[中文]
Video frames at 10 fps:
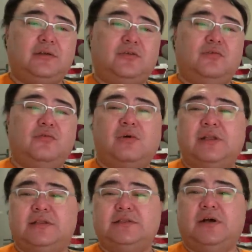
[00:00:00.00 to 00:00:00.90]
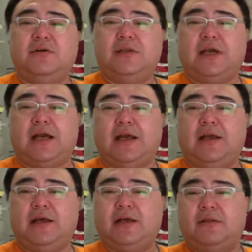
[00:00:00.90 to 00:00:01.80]
通关的交易
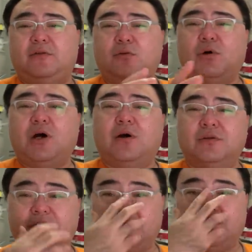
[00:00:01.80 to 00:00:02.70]
还很落后的时